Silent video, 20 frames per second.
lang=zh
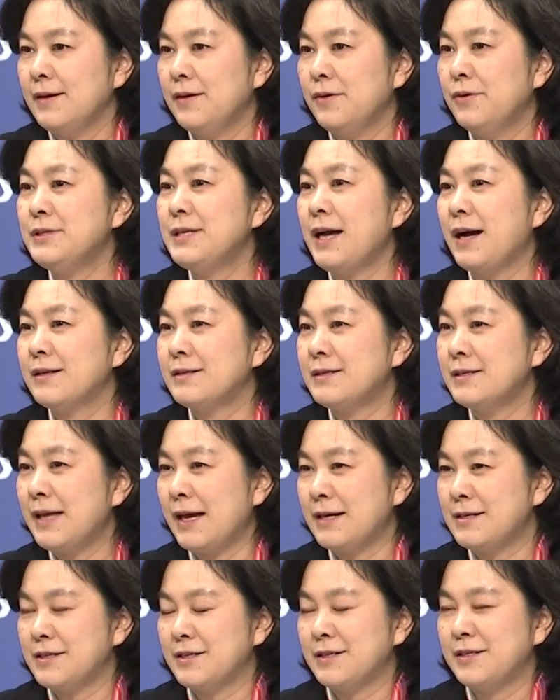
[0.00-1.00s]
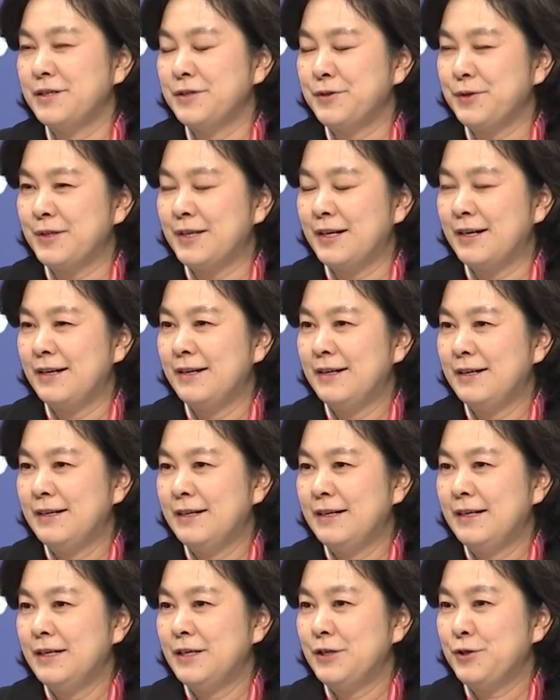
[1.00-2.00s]
我想这才是科学的、
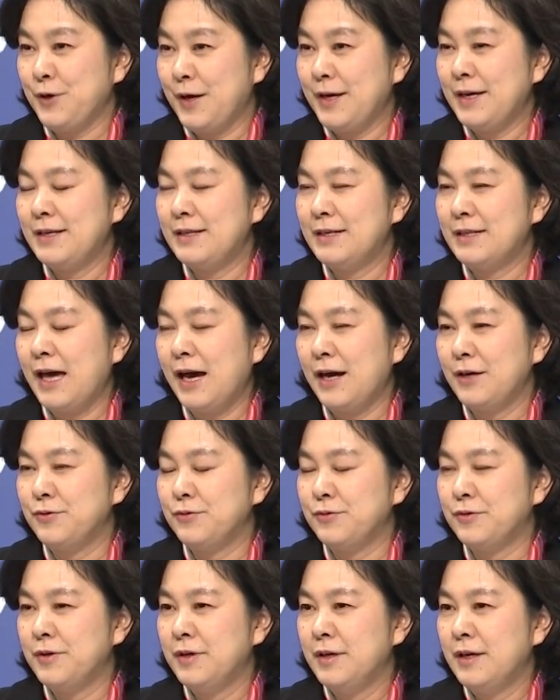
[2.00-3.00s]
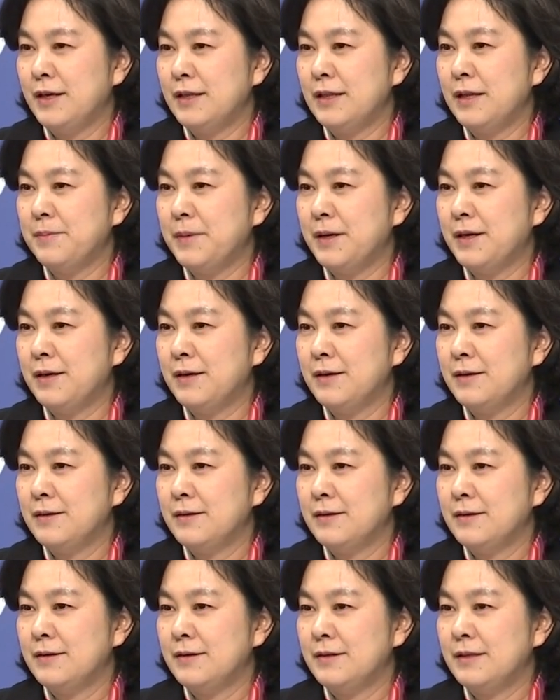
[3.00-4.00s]
专业的态度。那么，
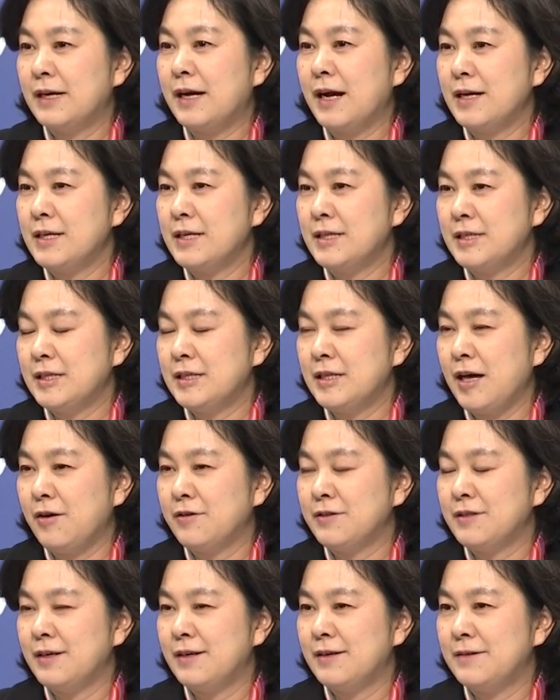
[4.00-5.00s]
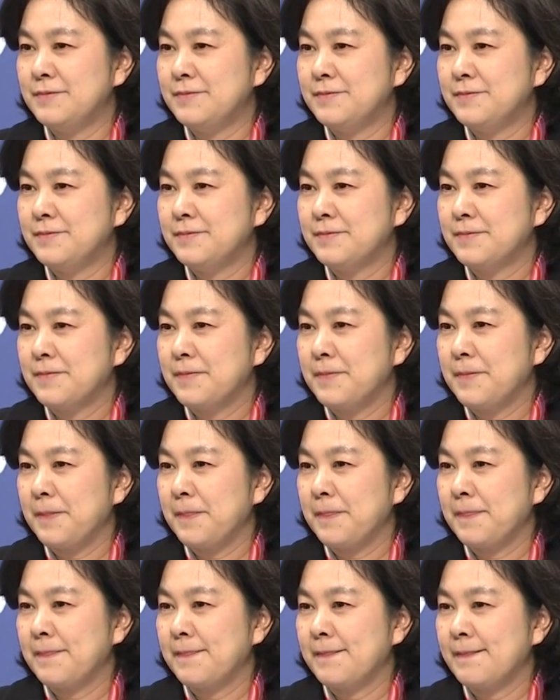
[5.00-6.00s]
你刚才提到的
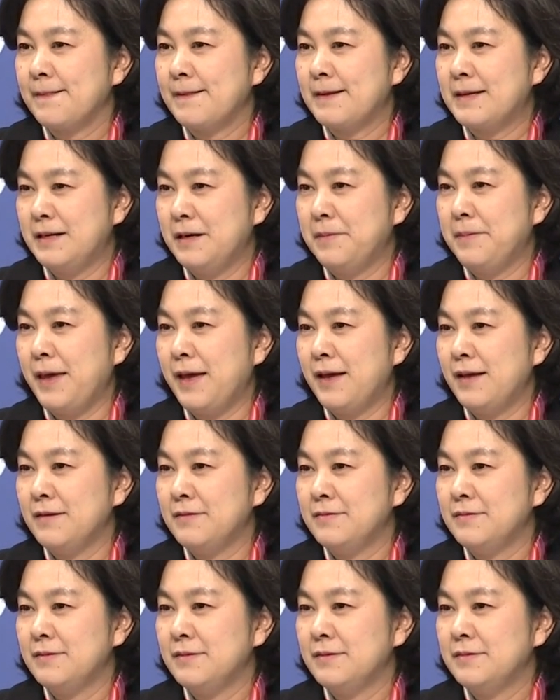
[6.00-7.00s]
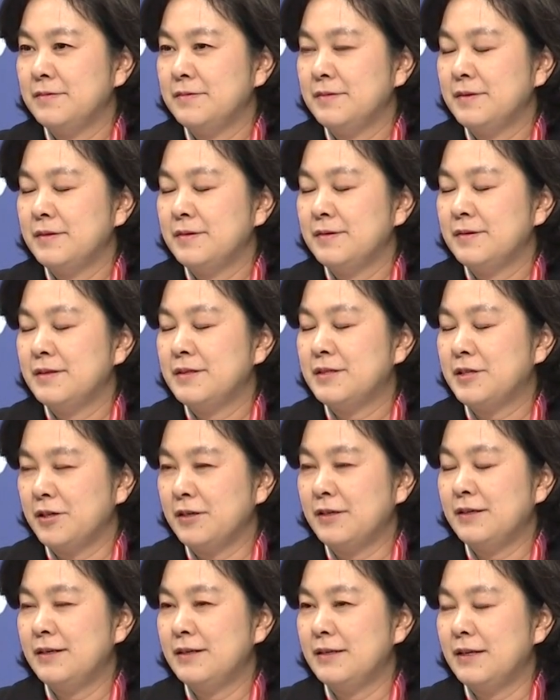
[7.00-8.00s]
个别政
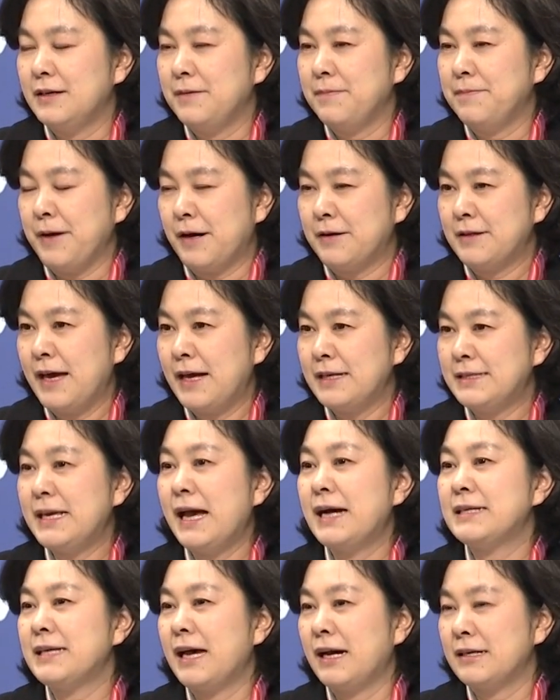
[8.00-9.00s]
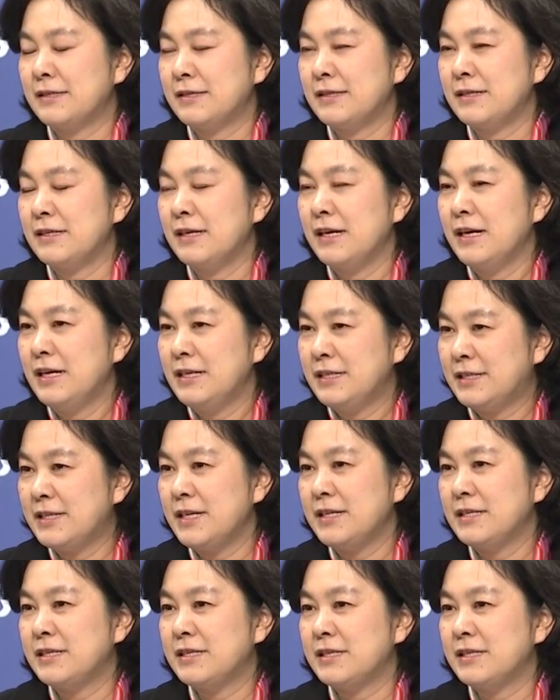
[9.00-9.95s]
客的表态，恰恰是政